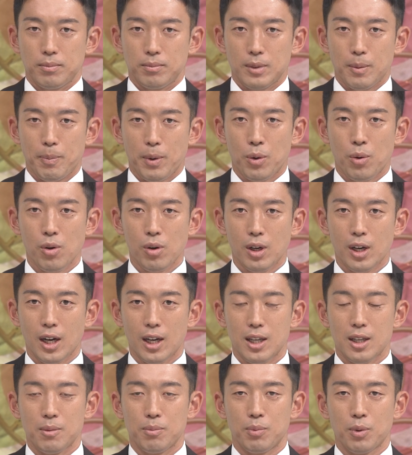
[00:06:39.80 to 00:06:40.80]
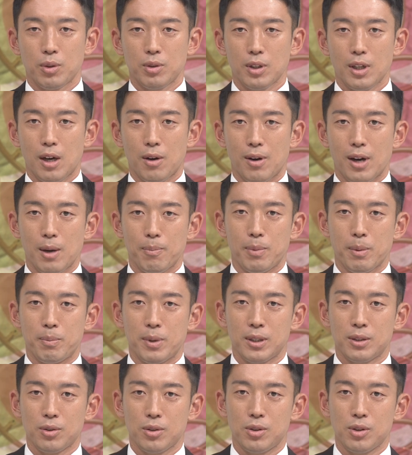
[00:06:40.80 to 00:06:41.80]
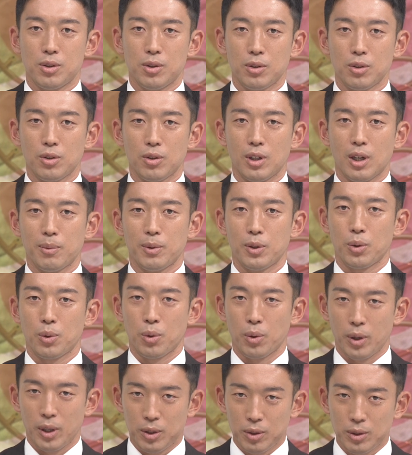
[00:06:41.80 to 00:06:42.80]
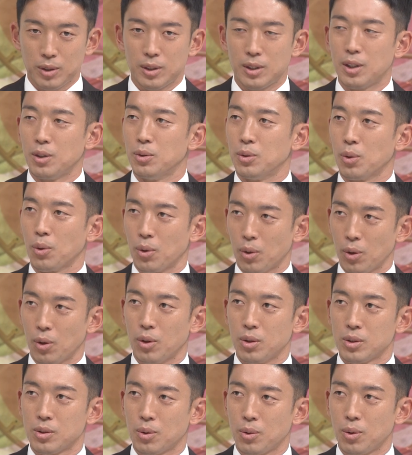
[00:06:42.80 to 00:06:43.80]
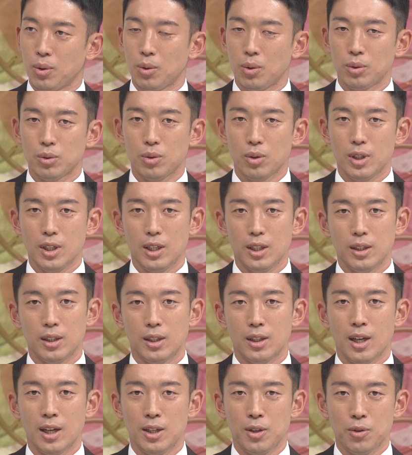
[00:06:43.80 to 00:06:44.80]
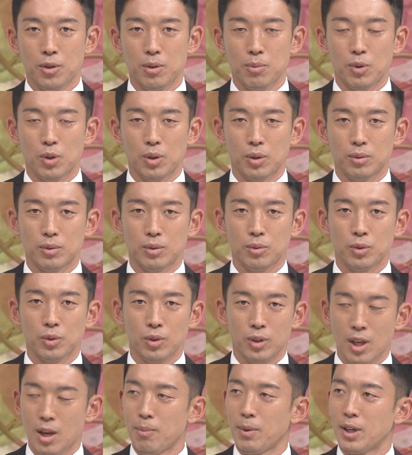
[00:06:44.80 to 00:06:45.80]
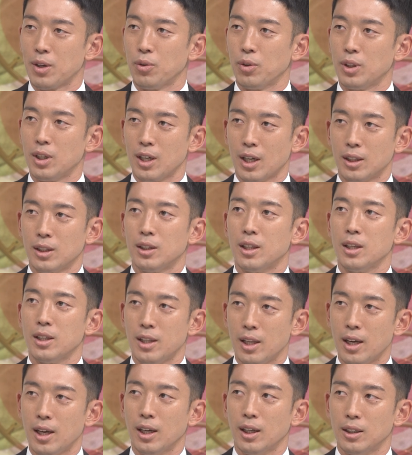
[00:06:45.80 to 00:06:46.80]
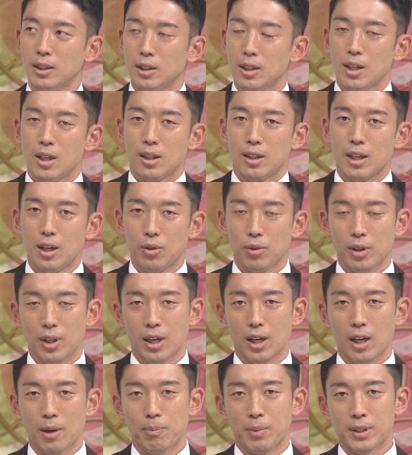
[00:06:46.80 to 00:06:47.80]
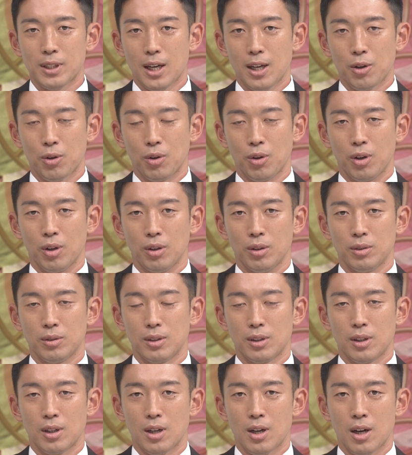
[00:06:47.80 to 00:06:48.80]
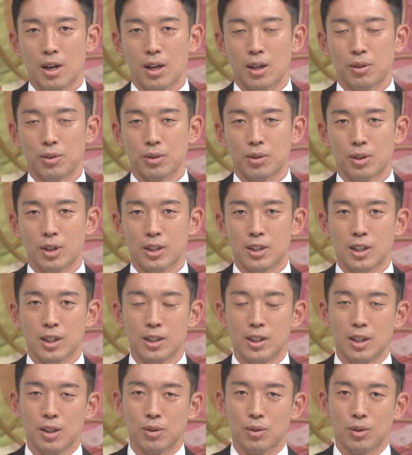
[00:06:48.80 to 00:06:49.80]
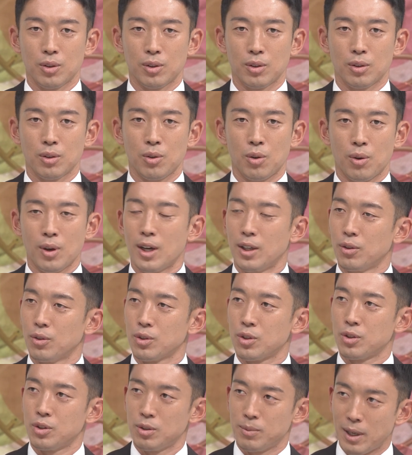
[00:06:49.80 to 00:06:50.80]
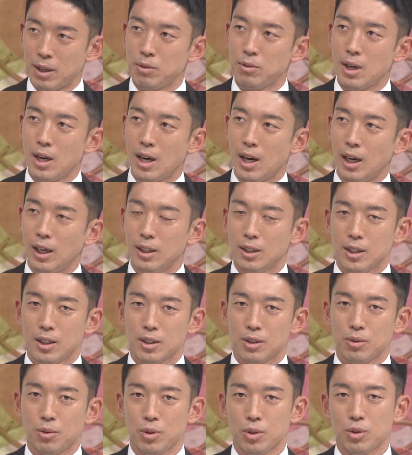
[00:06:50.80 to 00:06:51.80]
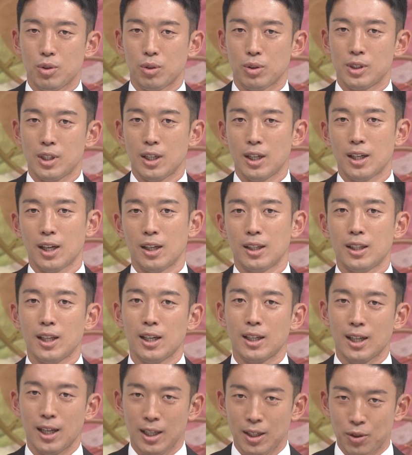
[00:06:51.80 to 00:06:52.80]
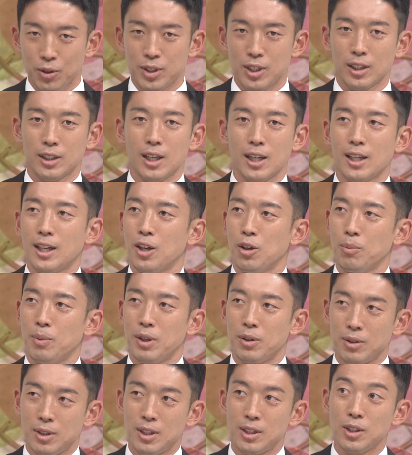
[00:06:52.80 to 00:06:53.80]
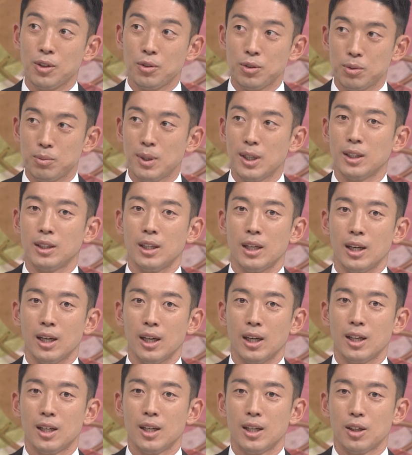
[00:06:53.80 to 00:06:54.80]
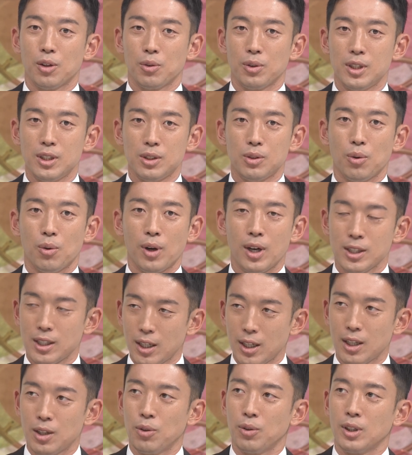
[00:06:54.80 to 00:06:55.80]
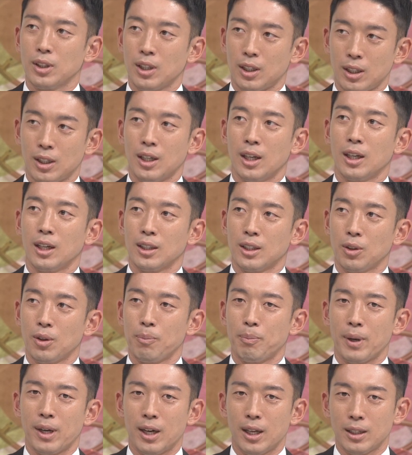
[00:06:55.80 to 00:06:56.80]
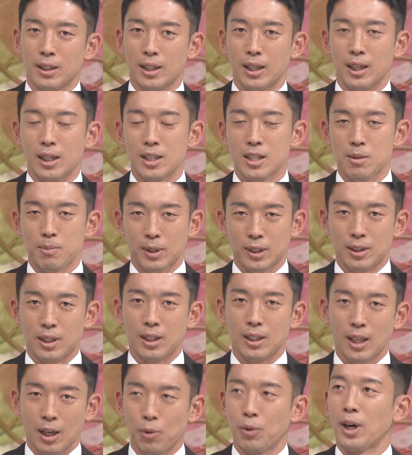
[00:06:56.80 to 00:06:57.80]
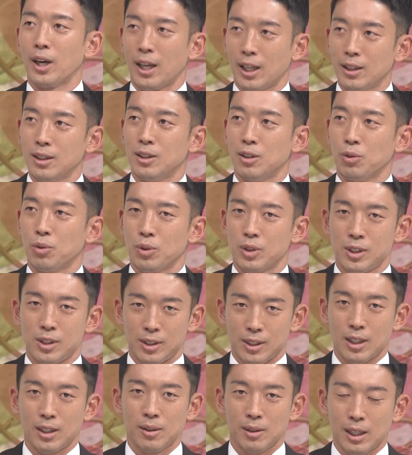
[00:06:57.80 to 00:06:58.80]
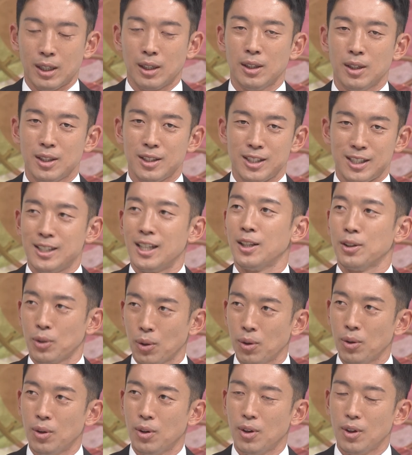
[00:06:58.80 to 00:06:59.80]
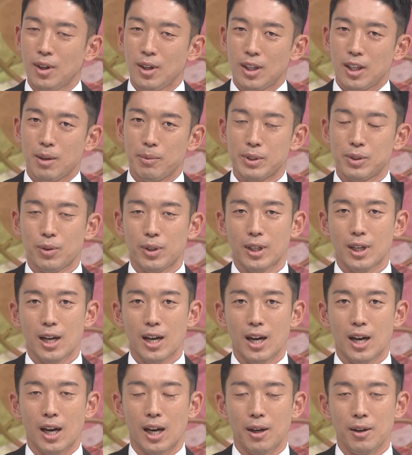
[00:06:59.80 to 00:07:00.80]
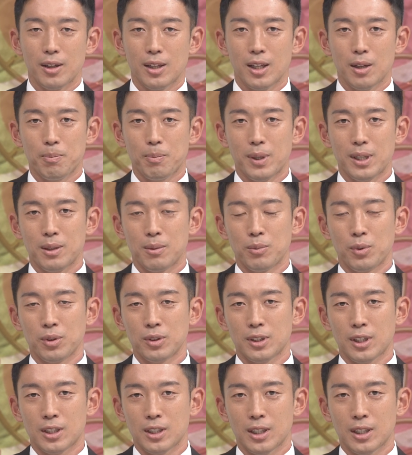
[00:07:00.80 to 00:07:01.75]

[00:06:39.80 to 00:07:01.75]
やっぱ今回僕らはやっぱベスト16の壁を越えるっていうところそこを本当に何よりもテーマにおいてやっていてなのでやっぱ最後あのクロアチア戦の後半の終盤は少しこう前回大会ロシア大会のベルギー戦を踏まえてリスクを冒さないような戦い方をやっぱ選んでしまっていたのかなっていう、こう自然な自然と、やっぱそれがやっぱり僕た